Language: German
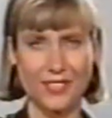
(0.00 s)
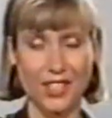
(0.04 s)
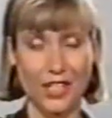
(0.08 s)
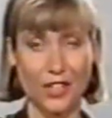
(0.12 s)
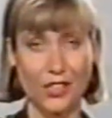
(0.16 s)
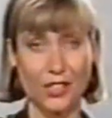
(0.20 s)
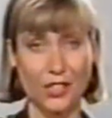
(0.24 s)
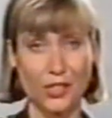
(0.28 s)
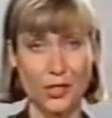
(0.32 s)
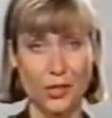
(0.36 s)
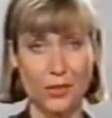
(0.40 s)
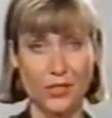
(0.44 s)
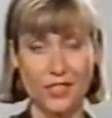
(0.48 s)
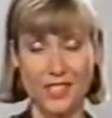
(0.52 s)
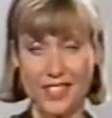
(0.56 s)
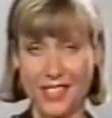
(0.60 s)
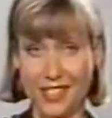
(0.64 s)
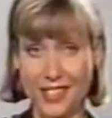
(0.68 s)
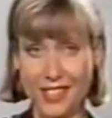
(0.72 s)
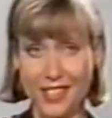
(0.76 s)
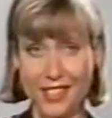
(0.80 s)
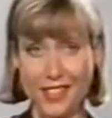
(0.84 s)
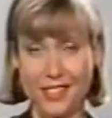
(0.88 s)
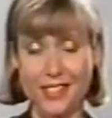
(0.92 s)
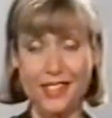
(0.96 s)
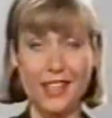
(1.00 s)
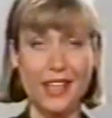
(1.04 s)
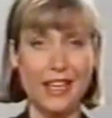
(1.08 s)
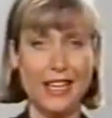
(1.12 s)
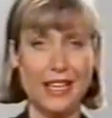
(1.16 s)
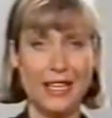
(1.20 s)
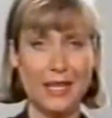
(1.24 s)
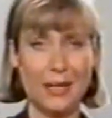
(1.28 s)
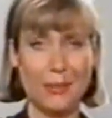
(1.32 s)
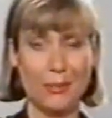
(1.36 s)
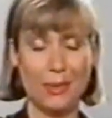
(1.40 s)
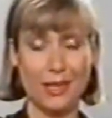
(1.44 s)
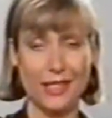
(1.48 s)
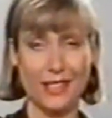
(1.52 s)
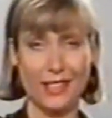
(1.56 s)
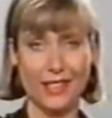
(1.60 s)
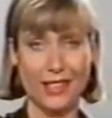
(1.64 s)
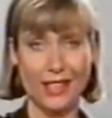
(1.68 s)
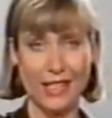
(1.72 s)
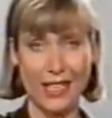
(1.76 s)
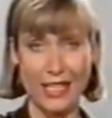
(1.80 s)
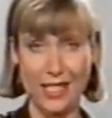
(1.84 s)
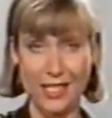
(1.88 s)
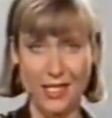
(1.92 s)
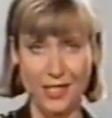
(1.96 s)
Ja, und ich hoffe, Sie sind bei
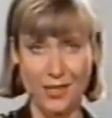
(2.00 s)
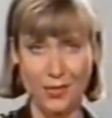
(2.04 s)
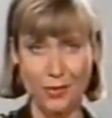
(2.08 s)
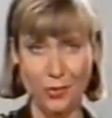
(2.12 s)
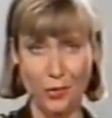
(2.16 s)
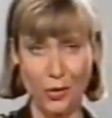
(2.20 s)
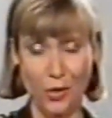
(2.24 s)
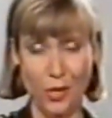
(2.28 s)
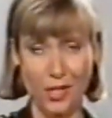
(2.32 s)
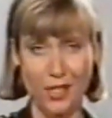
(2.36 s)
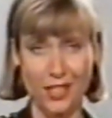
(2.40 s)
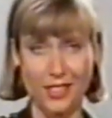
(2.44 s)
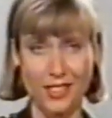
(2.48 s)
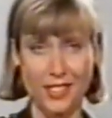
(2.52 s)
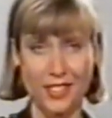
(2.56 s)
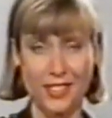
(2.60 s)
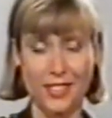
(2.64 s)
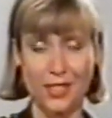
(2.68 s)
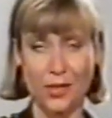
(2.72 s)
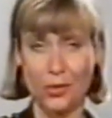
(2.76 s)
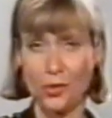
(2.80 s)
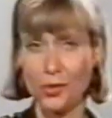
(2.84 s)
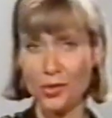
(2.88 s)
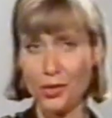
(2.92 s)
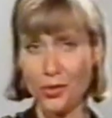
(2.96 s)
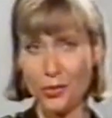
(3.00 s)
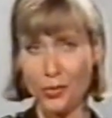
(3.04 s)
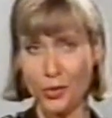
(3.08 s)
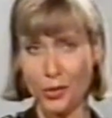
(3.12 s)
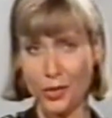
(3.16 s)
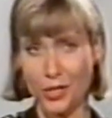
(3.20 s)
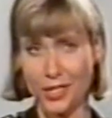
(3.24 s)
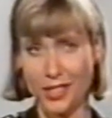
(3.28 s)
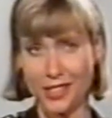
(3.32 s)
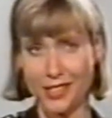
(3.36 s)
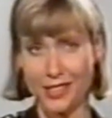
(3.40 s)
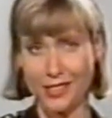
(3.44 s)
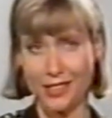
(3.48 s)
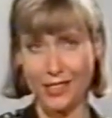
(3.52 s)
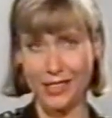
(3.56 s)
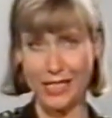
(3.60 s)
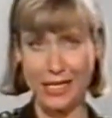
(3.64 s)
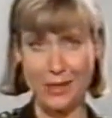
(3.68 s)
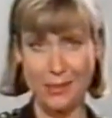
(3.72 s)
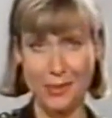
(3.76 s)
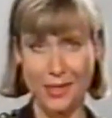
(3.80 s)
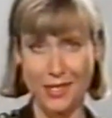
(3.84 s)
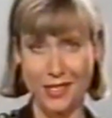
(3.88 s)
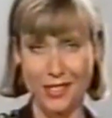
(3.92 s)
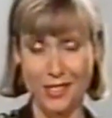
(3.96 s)
der ersten Folge dieser ungewöhnlichen
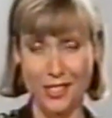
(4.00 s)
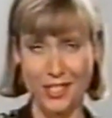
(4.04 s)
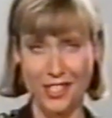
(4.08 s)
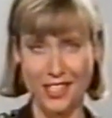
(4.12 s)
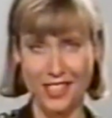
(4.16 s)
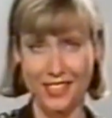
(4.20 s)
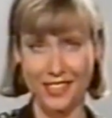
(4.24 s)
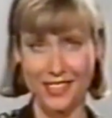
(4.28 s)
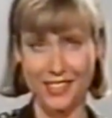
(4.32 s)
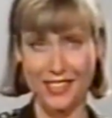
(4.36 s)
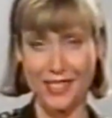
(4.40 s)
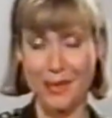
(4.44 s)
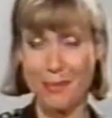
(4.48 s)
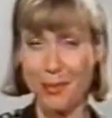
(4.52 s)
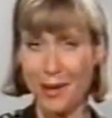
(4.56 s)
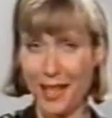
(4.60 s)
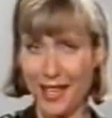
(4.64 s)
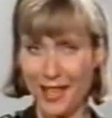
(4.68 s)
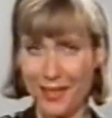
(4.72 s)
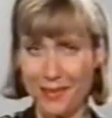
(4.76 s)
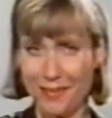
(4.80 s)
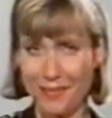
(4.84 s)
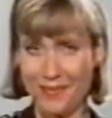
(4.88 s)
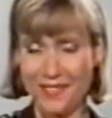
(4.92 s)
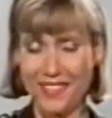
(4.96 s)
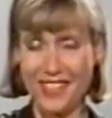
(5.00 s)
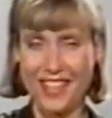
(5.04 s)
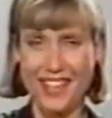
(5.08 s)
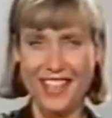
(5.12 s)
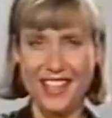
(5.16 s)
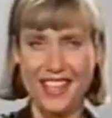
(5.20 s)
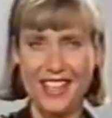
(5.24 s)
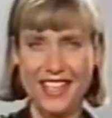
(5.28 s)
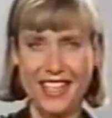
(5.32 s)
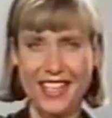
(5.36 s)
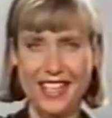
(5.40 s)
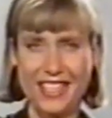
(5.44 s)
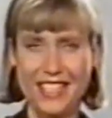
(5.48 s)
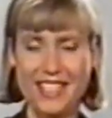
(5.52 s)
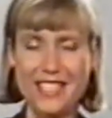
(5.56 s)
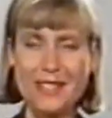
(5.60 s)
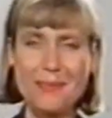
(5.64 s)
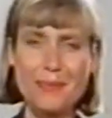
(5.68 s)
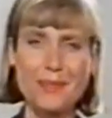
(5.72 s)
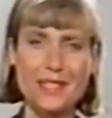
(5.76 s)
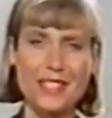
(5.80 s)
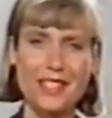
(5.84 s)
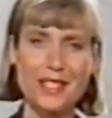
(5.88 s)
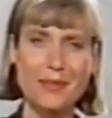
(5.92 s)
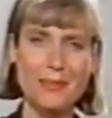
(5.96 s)
Liebesgeschichte dabei. In
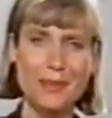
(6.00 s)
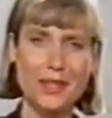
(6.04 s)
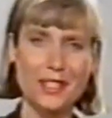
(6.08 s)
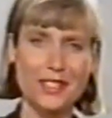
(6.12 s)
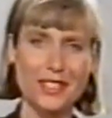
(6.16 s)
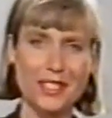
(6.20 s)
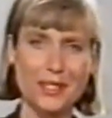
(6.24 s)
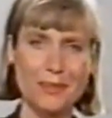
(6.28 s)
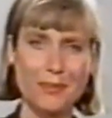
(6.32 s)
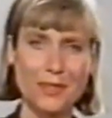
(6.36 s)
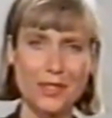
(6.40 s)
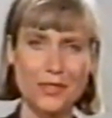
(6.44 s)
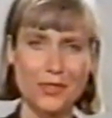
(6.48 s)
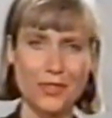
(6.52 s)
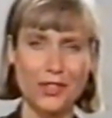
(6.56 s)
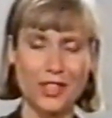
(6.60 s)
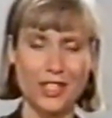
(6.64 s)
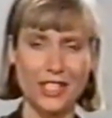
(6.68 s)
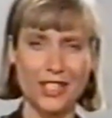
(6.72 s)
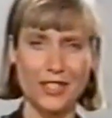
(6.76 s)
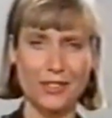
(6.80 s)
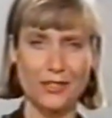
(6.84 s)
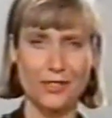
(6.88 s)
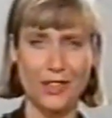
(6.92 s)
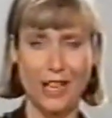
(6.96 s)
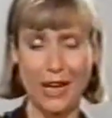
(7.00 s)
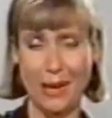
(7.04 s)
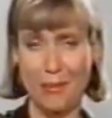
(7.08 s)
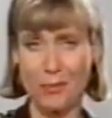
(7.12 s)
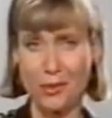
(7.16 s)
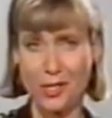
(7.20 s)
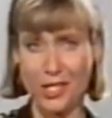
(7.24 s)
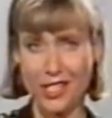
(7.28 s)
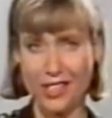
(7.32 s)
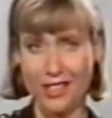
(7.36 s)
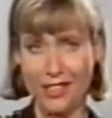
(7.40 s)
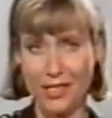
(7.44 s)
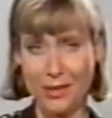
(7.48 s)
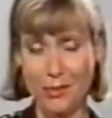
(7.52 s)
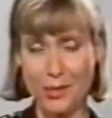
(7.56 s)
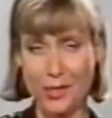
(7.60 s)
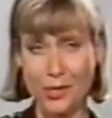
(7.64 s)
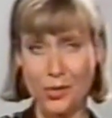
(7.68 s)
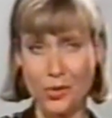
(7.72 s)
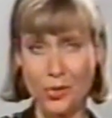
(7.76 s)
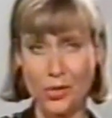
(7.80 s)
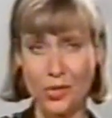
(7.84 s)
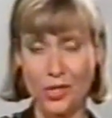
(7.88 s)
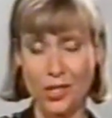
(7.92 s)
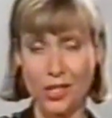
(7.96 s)
diesem Sinne möchte ich mich von Ihnen verabschieden,
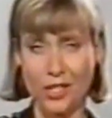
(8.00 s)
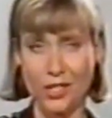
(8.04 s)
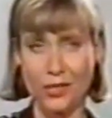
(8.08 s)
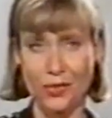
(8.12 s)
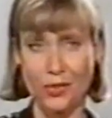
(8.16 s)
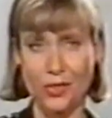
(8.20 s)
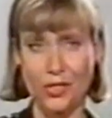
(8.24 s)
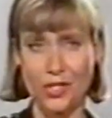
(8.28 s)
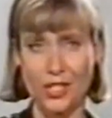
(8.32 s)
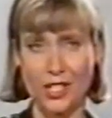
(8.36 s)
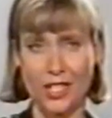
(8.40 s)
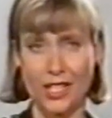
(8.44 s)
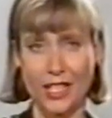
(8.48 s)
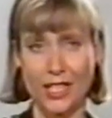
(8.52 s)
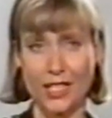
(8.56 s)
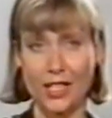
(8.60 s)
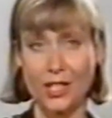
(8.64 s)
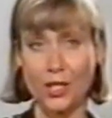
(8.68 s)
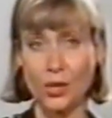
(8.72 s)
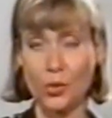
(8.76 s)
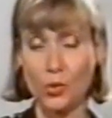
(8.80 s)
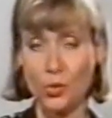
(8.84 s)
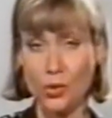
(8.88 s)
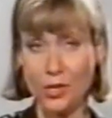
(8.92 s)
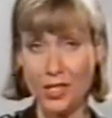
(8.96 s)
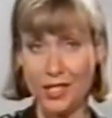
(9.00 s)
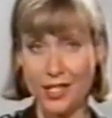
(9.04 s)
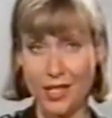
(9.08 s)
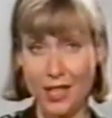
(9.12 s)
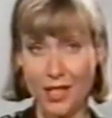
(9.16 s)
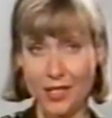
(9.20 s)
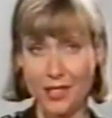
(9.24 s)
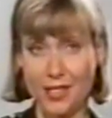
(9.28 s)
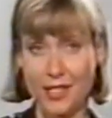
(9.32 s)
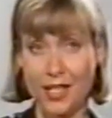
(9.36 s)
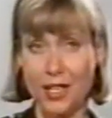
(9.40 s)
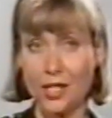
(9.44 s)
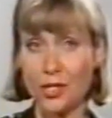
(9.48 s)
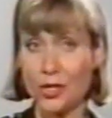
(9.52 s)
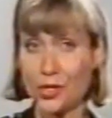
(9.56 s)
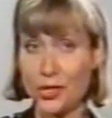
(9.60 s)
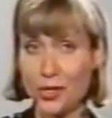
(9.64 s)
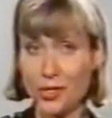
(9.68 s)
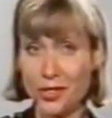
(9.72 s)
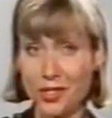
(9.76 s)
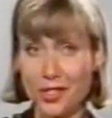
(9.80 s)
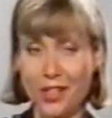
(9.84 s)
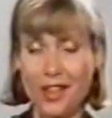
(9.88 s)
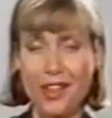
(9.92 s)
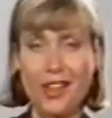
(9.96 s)
liebe Zuschauer. Ich wünsche Ihnen eine gute Nacht, sage
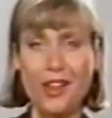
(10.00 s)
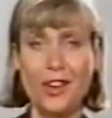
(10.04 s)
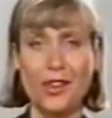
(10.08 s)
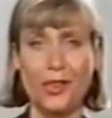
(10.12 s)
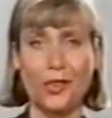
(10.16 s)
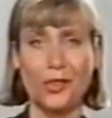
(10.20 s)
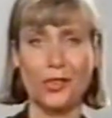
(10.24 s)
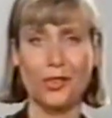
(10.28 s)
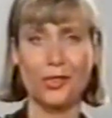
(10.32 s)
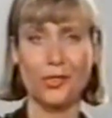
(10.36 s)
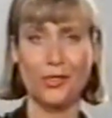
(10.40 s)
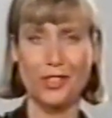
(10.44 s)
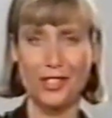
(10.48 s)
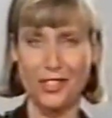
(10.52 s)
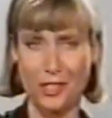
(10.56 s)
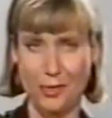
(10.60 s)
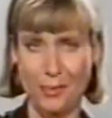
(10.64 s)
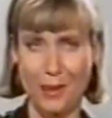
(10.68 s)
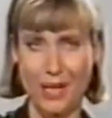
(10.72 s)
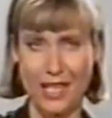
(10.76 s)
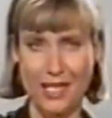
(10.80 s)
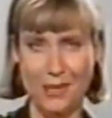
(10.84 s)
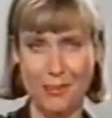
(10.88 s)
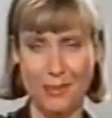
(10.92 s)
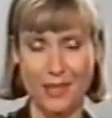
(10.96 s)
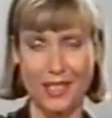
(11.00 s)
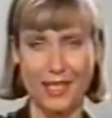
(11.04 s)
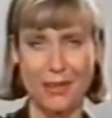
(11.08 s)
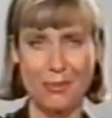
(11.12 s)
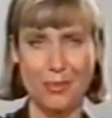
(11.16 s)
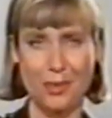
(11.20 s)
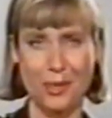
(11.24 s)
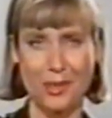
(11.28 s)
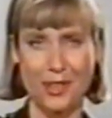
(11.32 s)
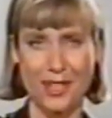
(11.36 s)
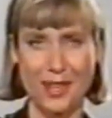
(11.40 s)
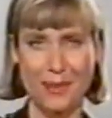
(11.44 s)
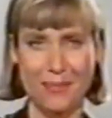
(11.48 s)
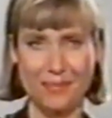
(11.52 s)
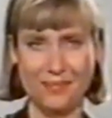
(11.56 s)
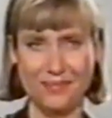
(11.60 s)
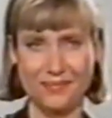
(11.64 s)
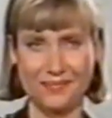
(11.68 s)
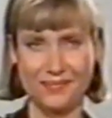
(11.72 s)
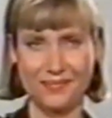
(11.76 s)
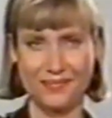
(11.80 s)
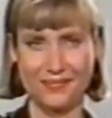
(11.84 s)
Tschüss und viel Spaß bei dem Programm.